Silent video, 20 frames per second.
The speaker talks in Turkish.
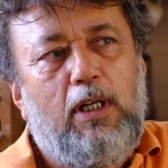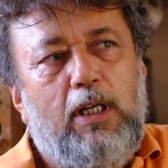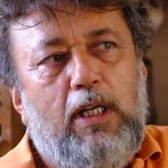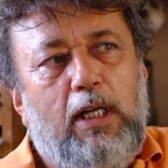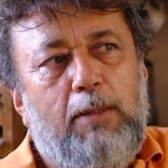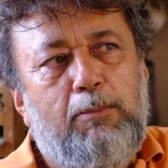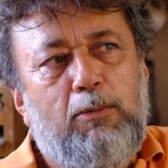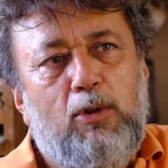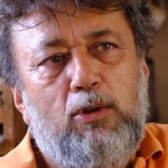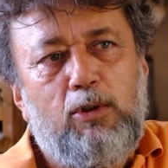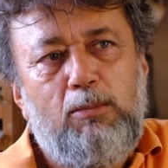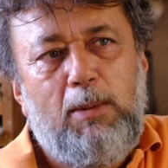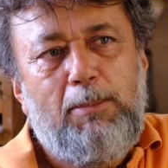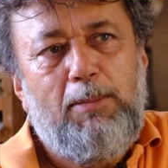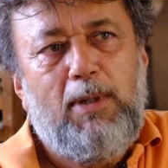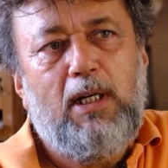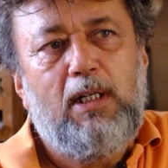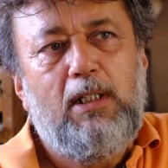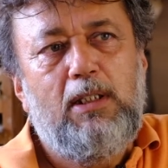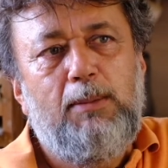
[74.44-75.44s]
Yani Bodrum hep
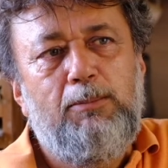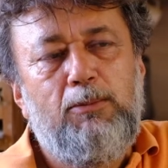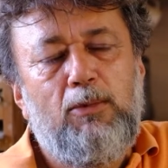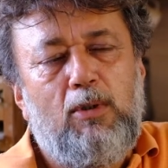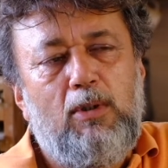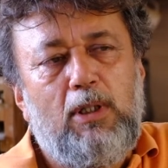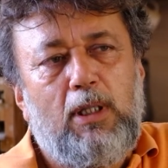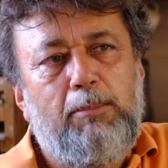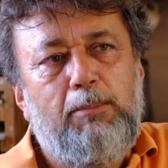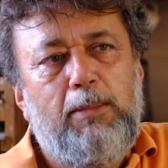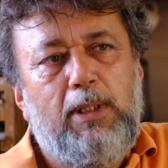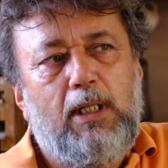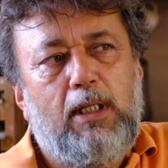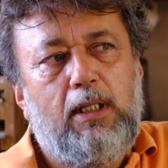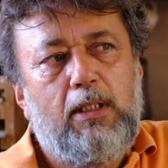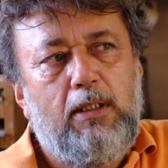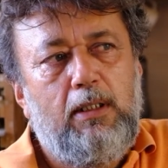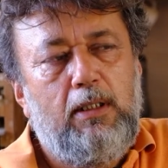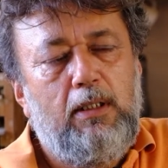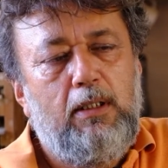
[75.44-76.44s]
aklımda olan bir
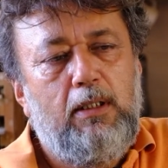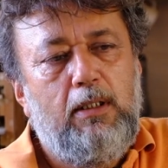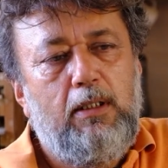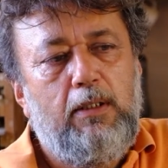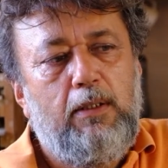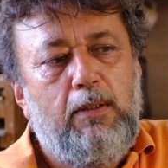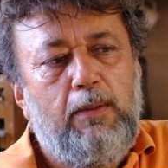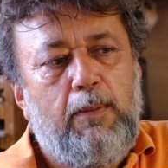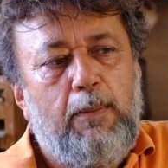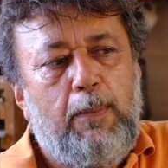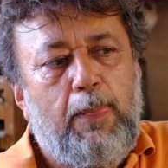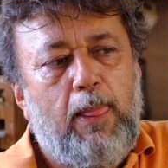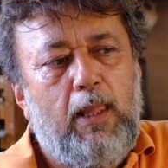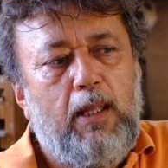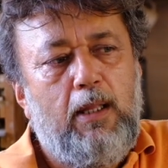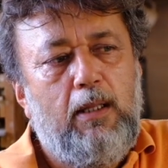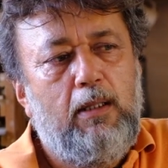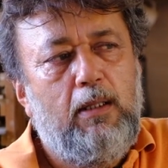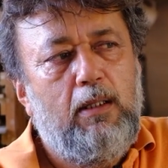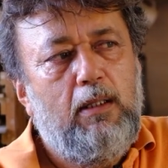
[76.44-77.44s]
yerdi.
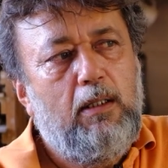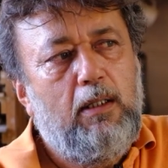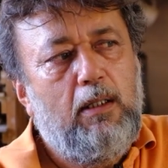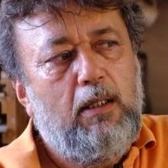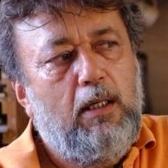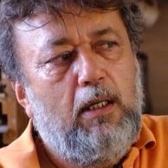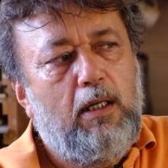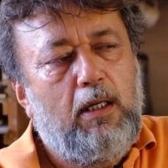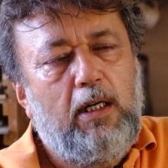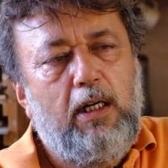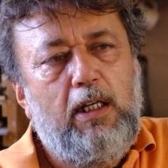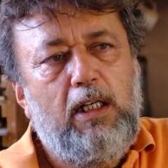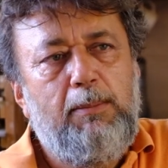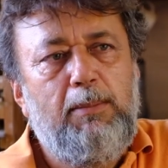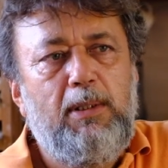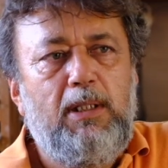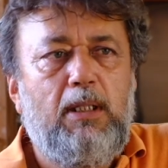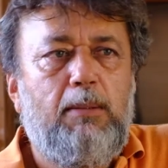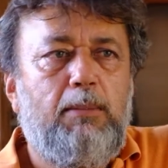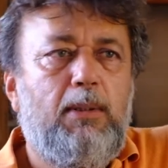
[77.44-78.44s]
Ee,
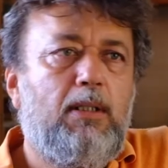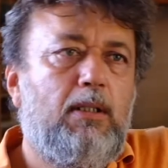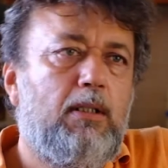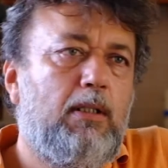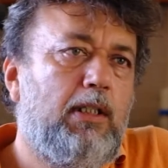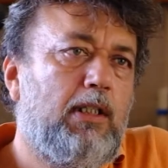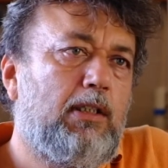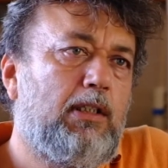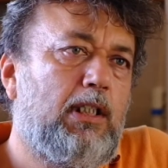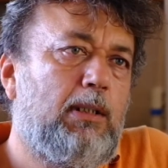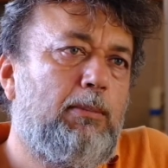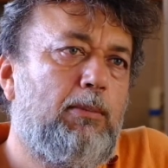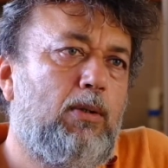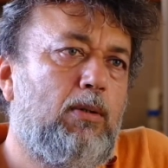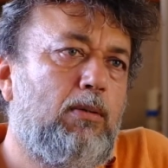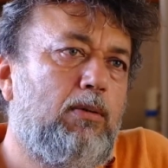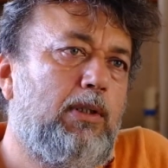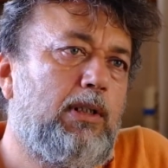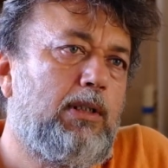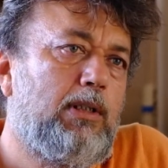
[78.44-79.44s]
ailemin de bir yatırımı
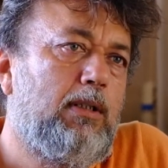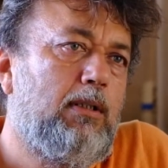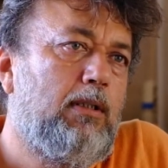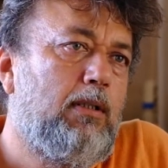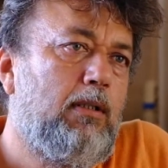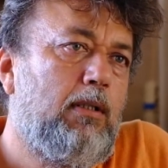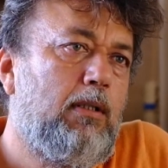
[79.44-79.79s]
olduğu için